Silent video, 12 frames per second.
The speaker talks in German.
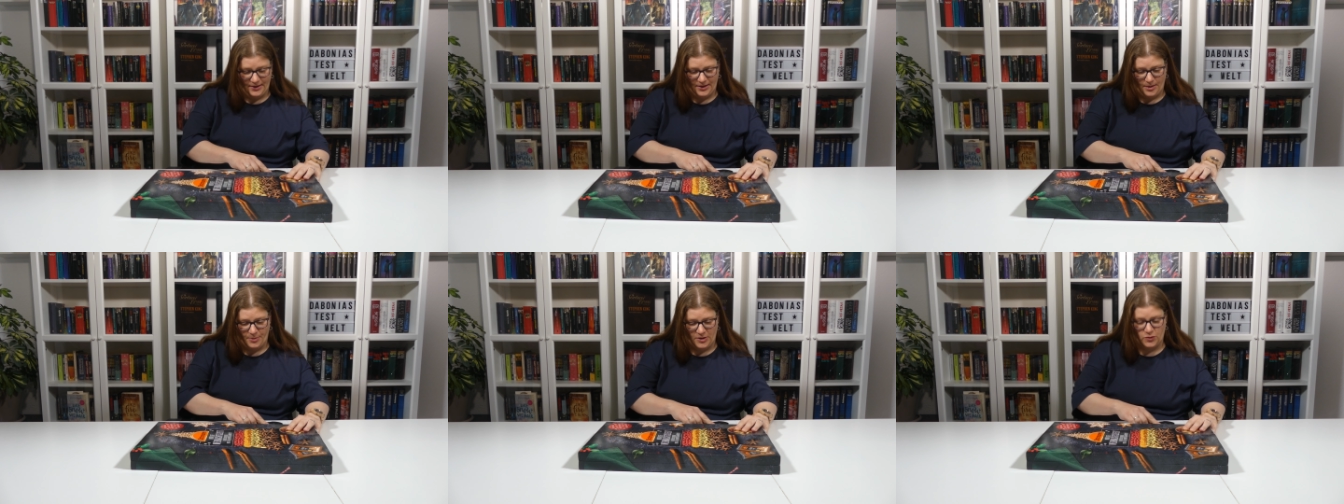
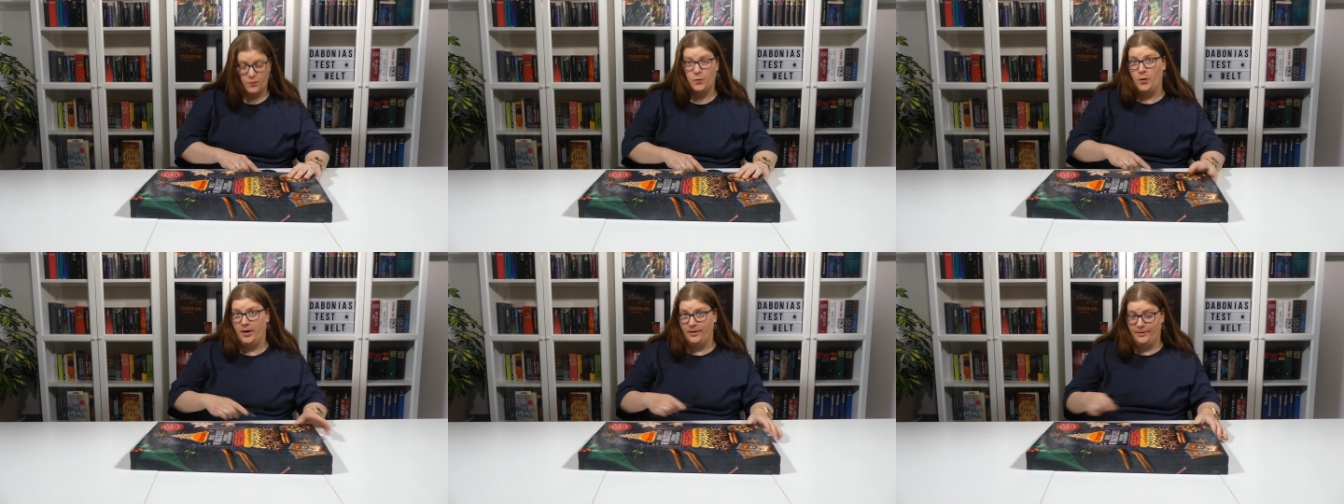Ich habe also
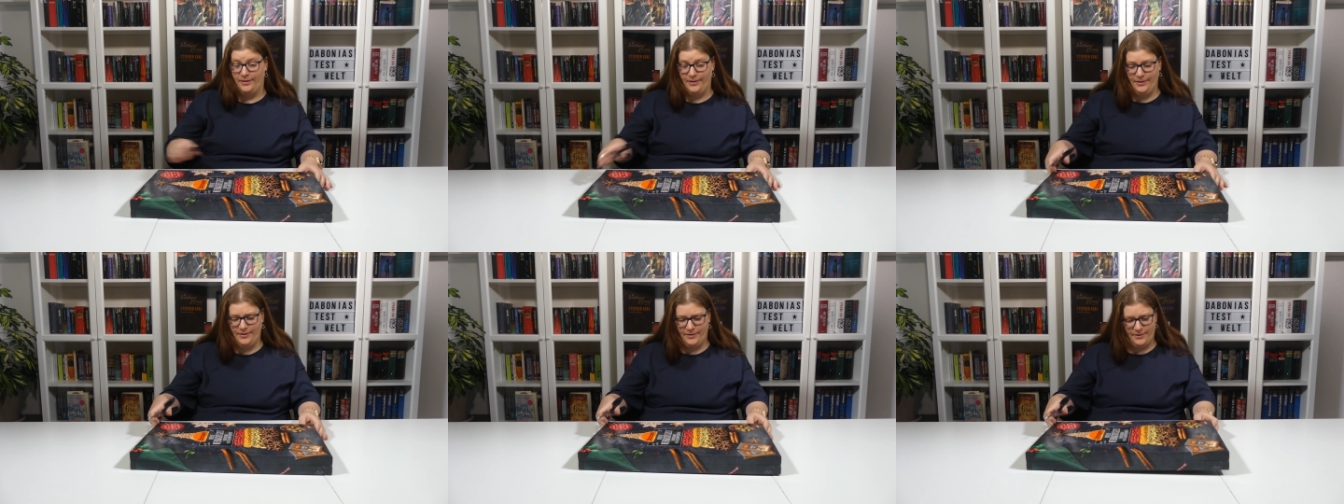vorher
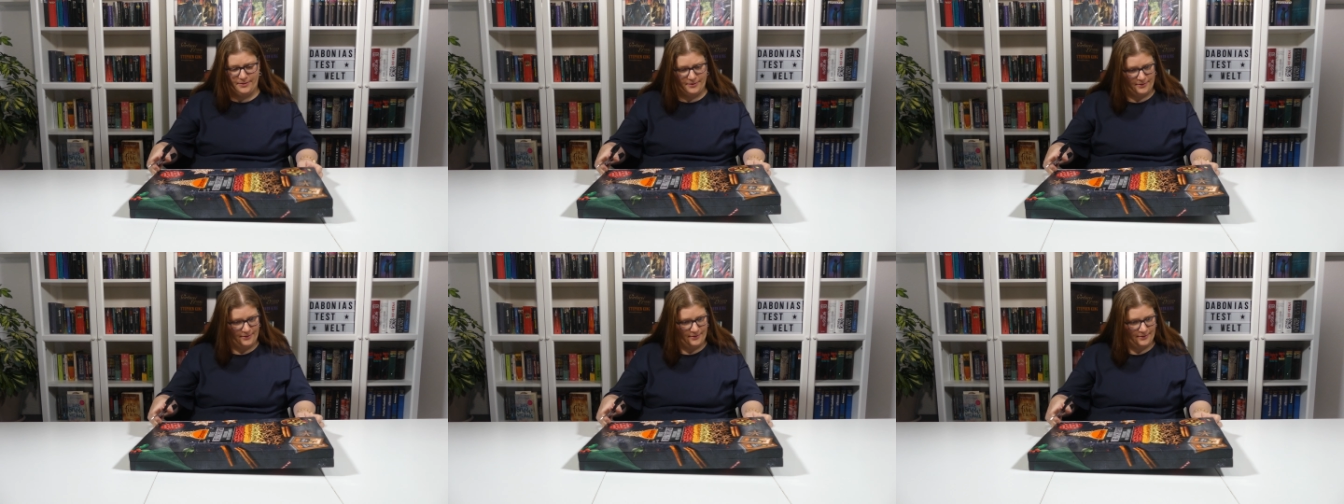nicht
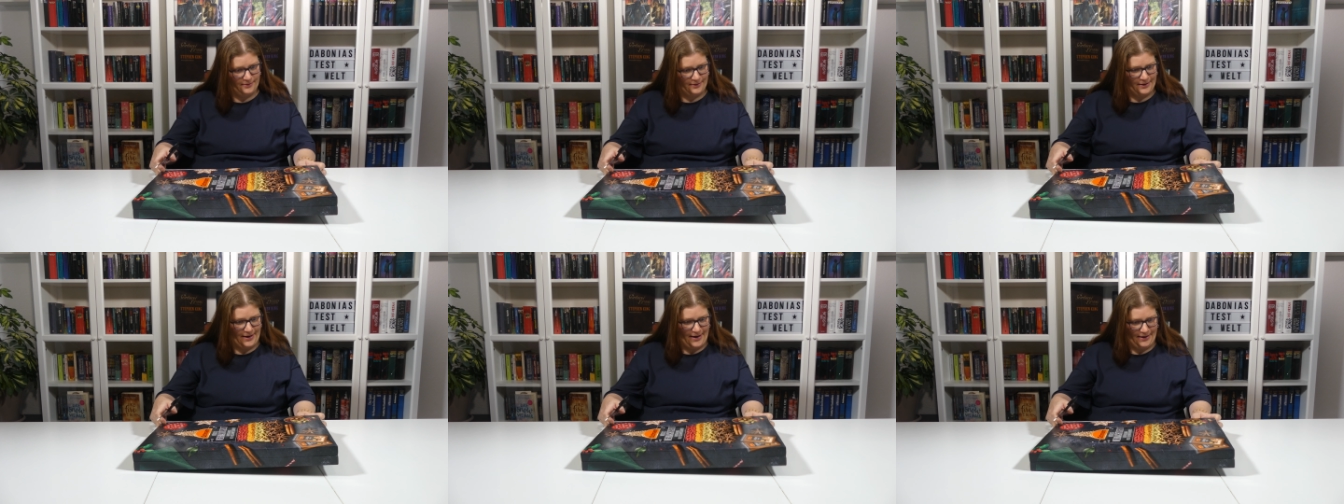
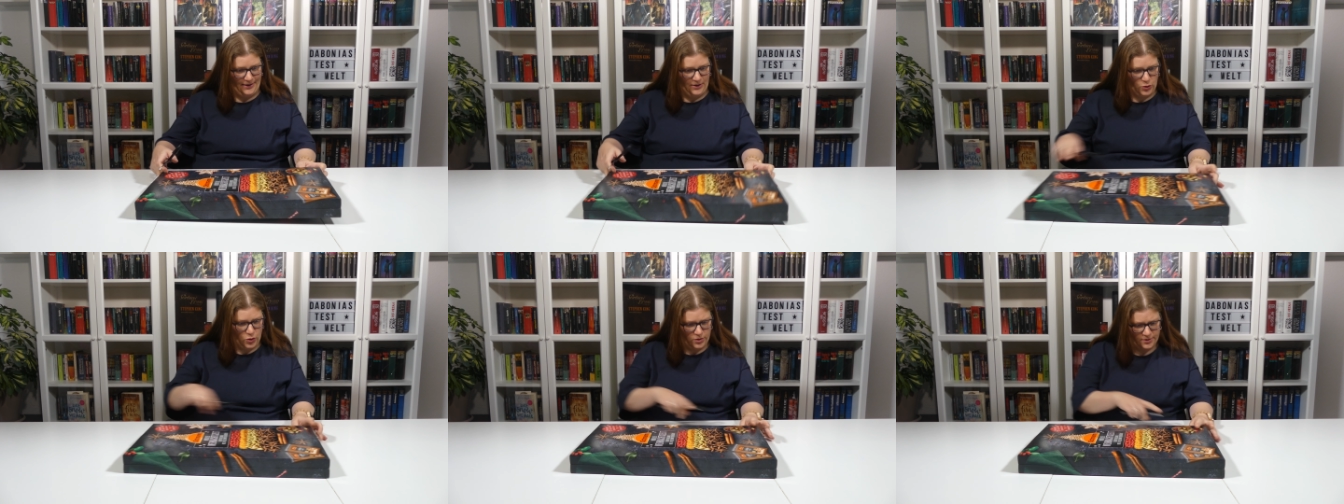
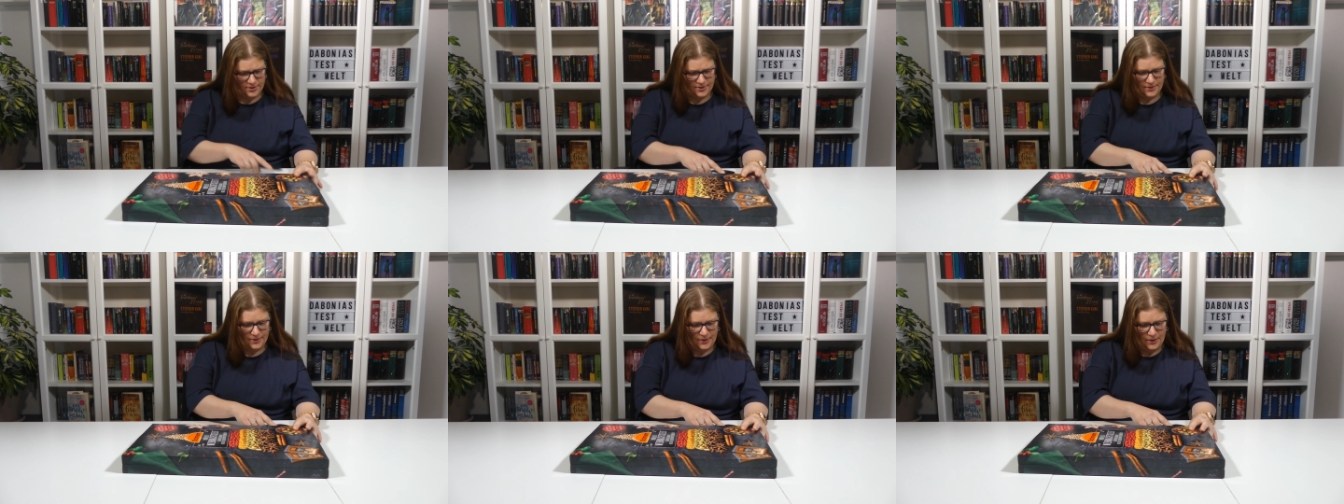
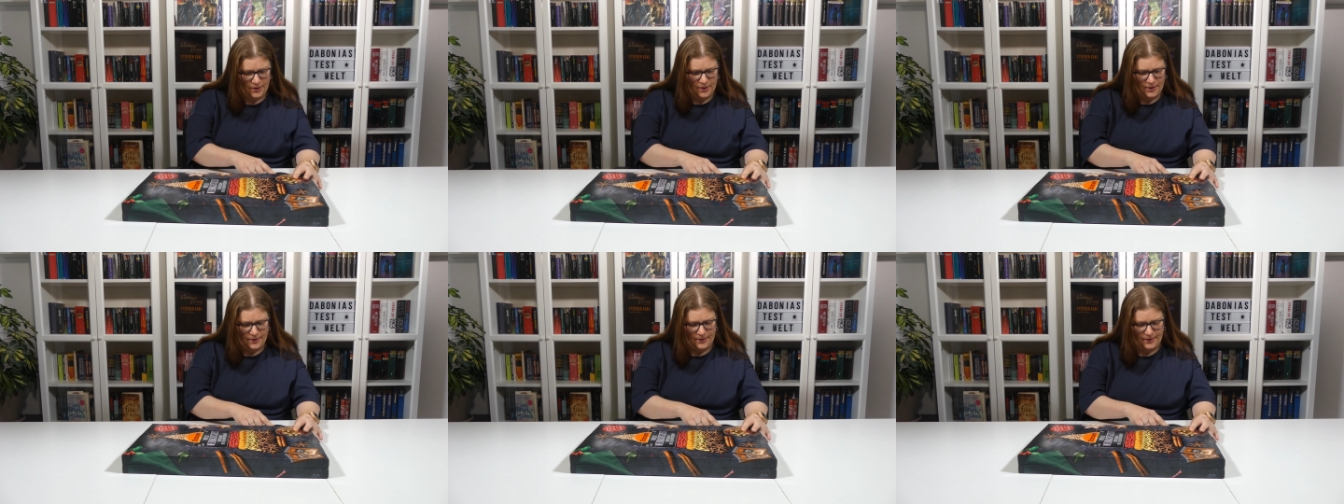reingeguckt.
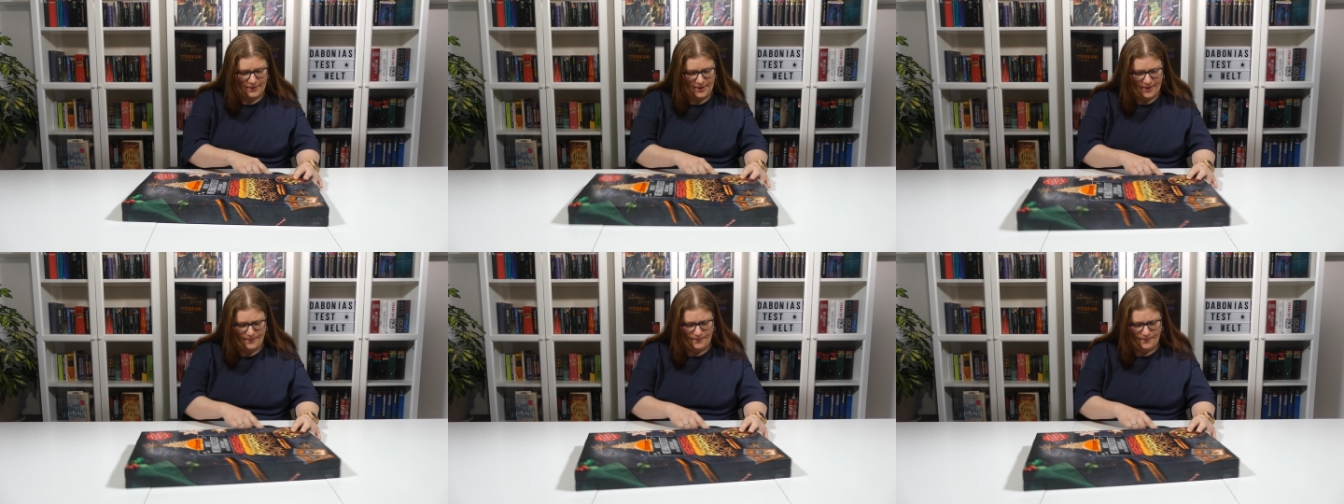Na.